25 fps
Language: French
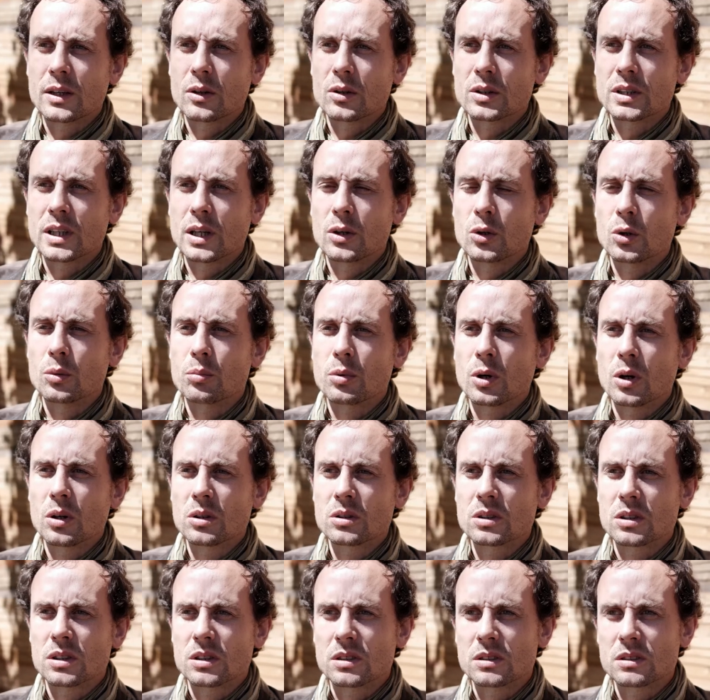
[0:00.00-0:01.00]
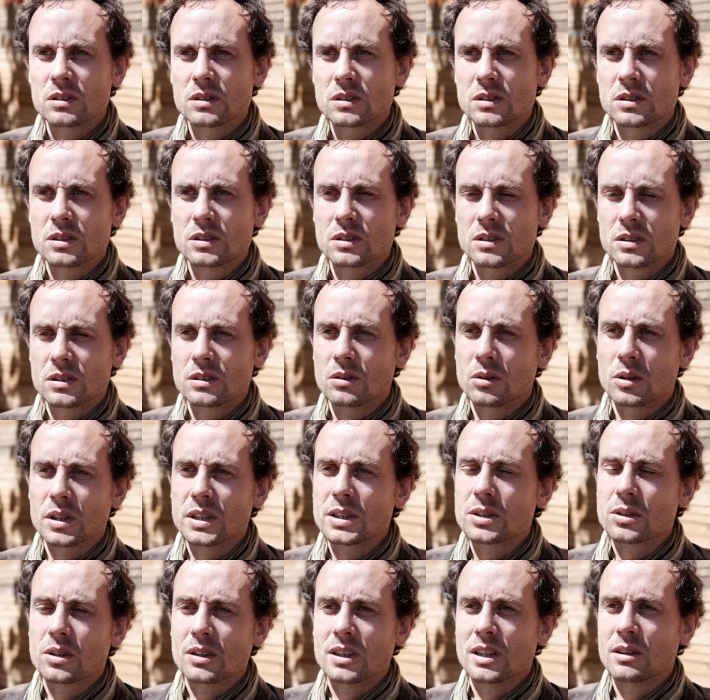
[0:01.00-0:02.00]
des cocktails de plantes. Euh, on
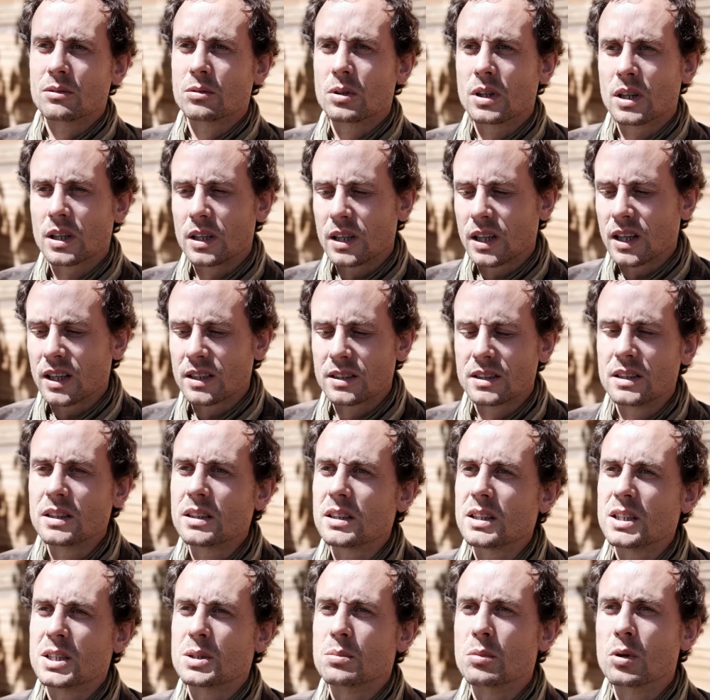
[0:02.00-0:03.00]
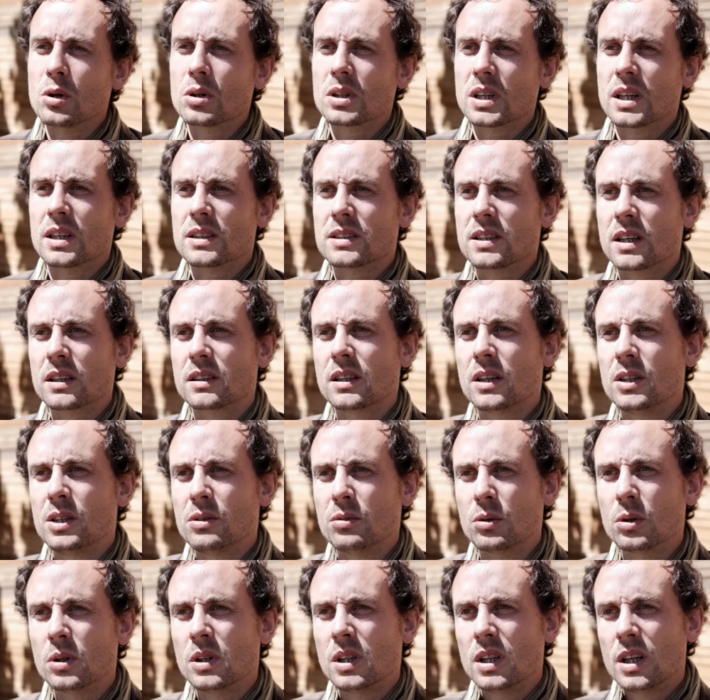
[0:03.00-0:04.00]
risque d'avoir les racines qui se bloquent à un certain
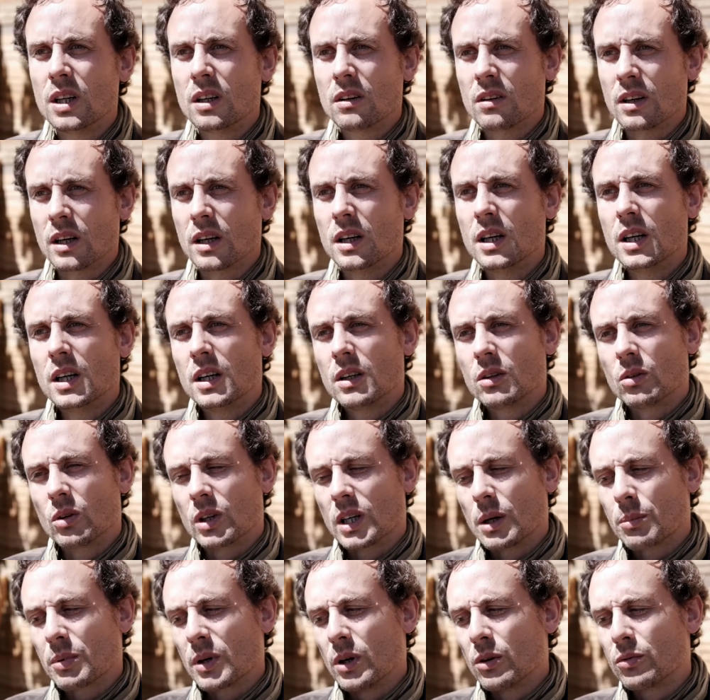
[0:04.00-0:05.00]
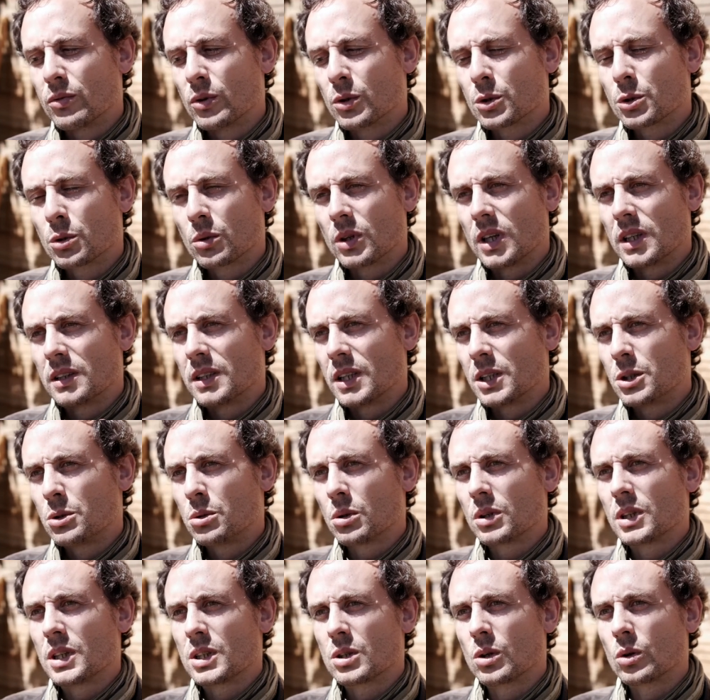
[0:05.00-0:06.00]
niveau. Donc après, en fonction de la
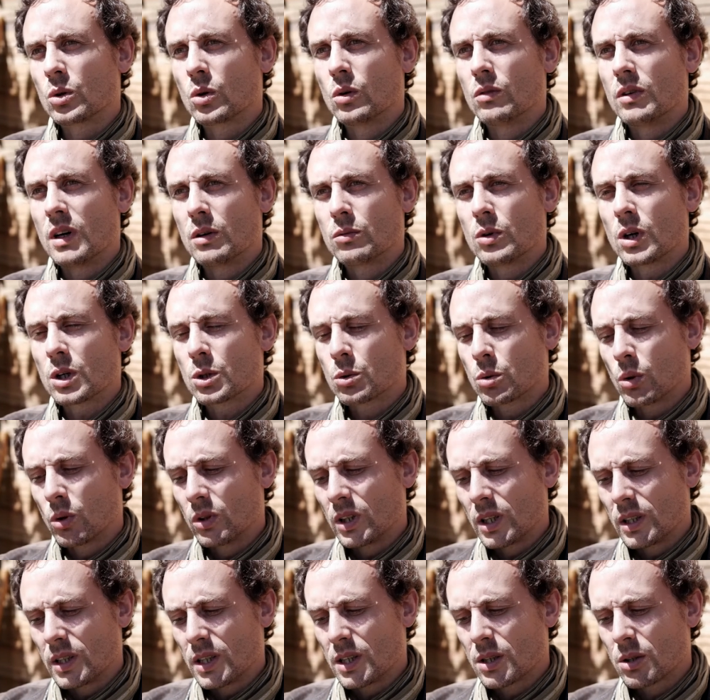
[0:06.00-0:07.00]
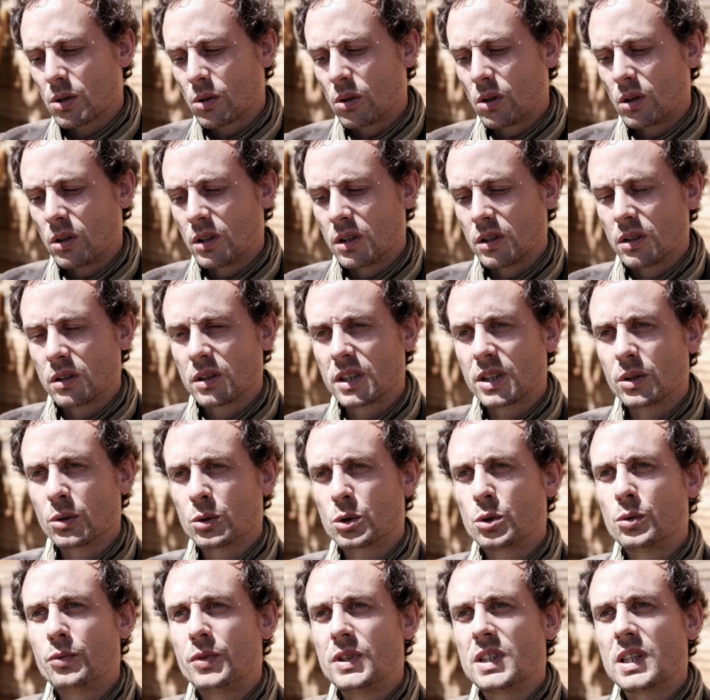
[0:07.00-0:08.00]
texture des sols qu'on va avoir, soit on a des sols hein, qui
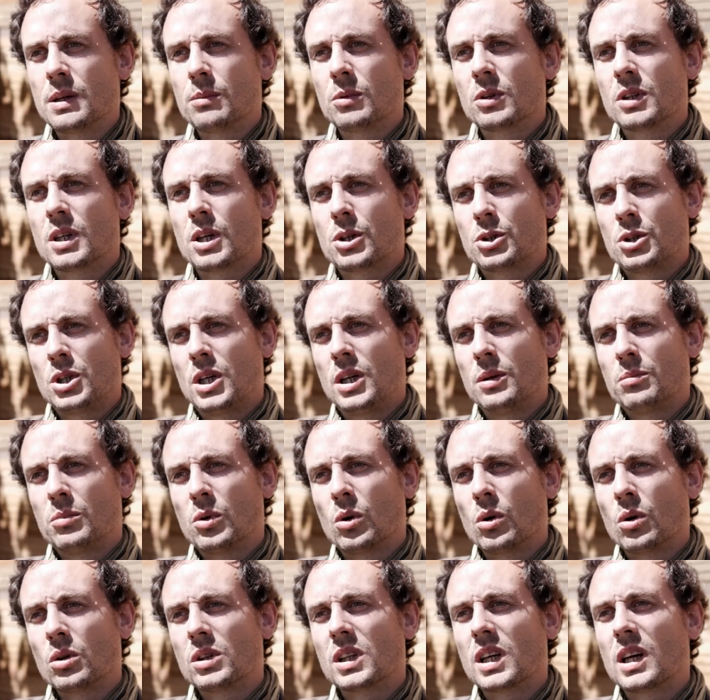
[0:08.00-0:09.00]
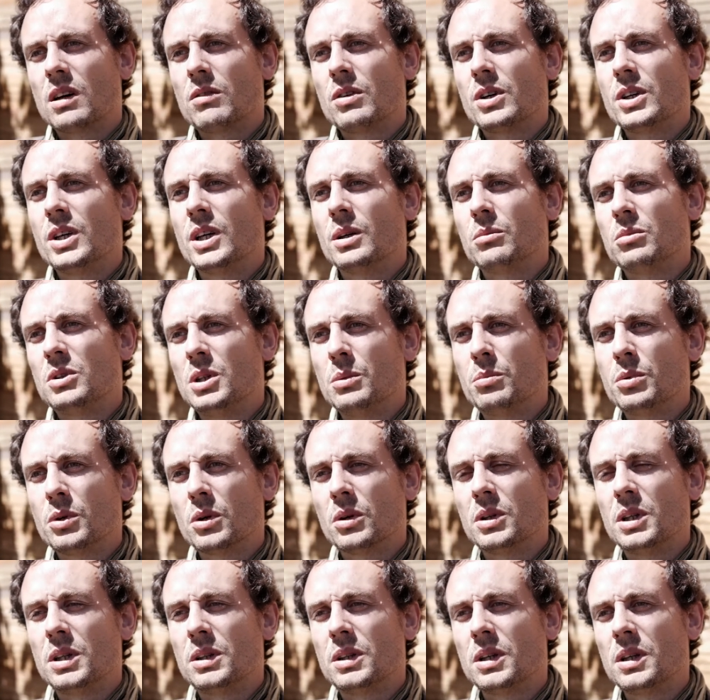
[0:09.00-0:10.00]
ont suffisamment d'argile pour retravailler un petit
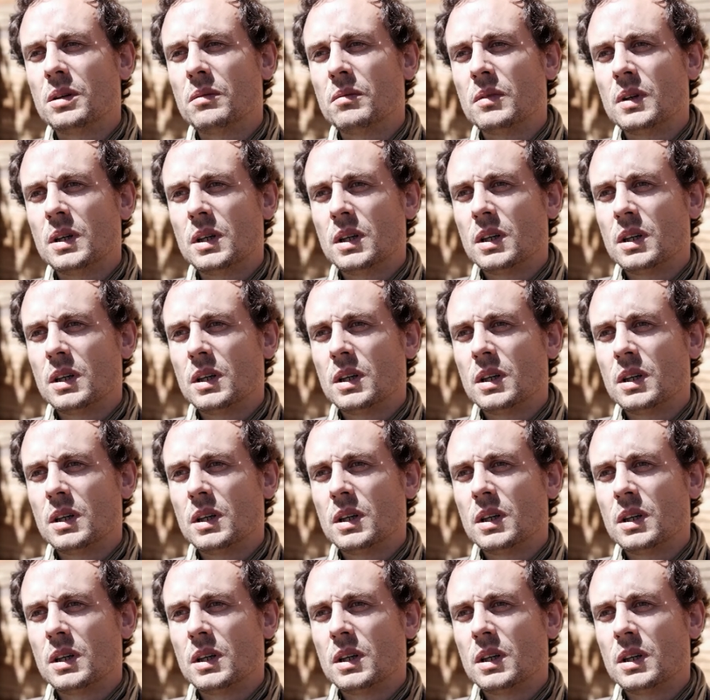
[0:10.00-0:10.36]
peu en été,